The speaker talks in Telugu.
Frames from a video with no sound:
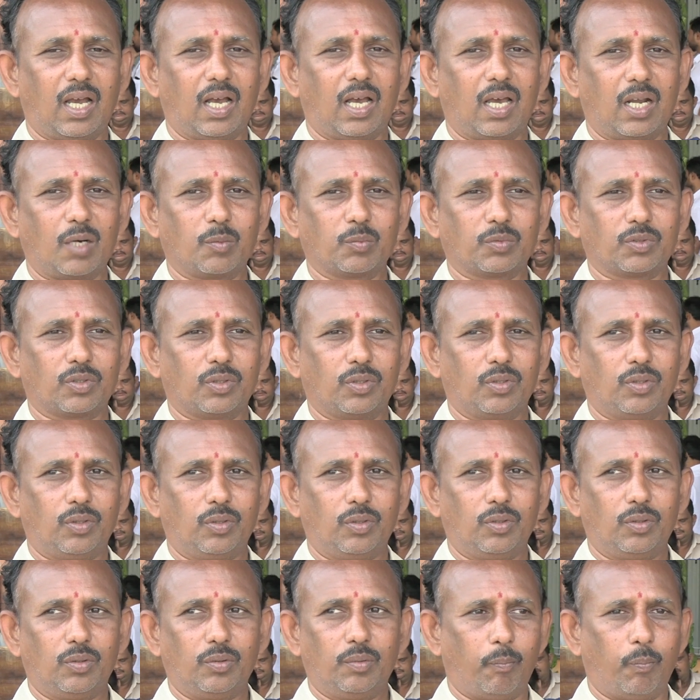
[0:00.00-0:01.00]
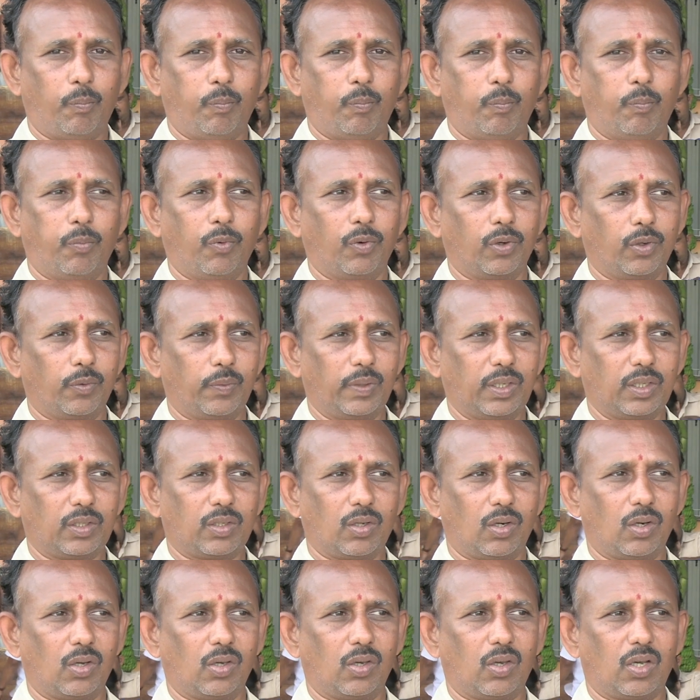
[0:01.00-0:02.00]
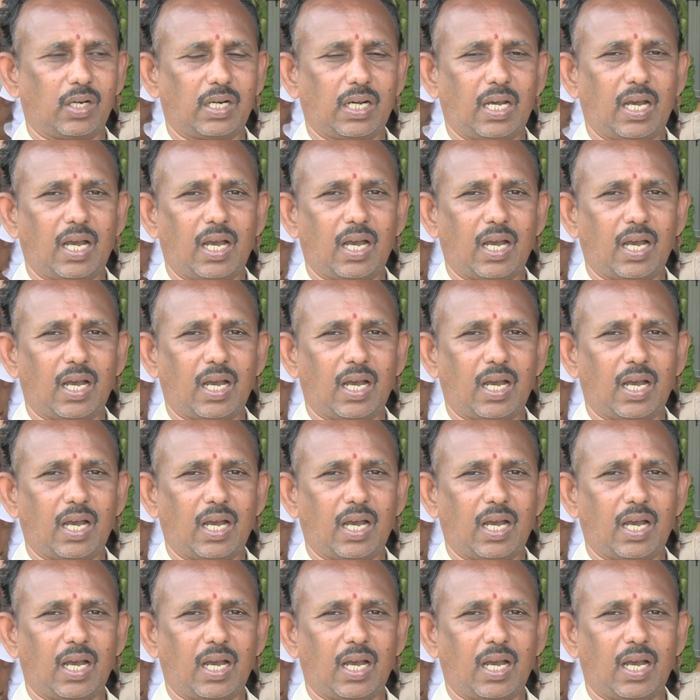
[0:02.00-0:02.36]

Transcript: ఆహారంతో పూర్వీకుల యొక్క